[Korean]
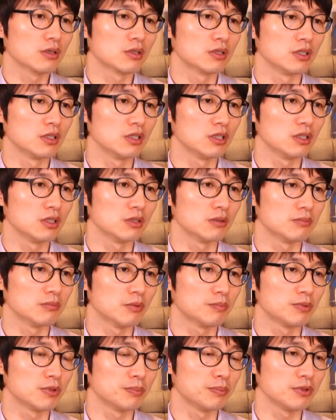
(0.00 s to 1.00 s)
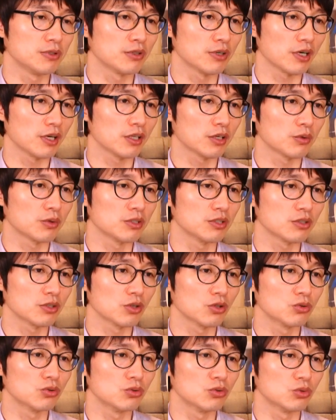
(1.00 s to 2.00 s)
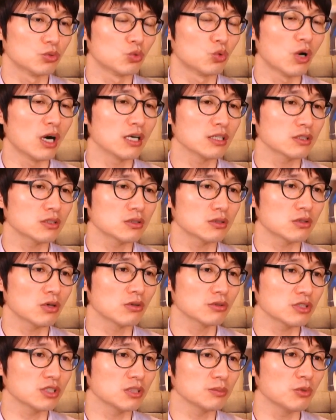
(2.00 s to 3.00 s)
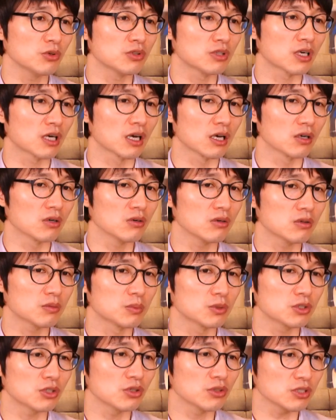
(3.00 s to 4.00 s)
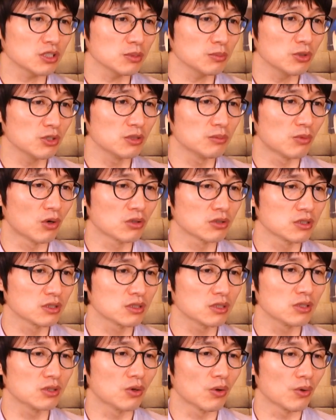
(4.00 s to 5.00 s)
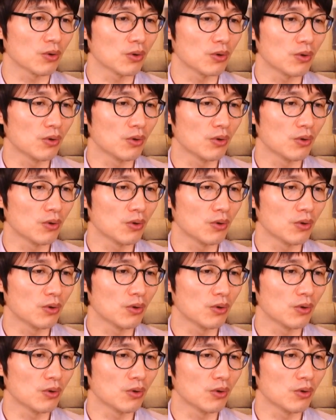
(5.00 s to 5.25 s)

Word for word: 그뭐 브리핑을 해야 되고 이런 경우 우황 청심원인가요? 뭐 청심원을 예. 예. 먹는 건 어,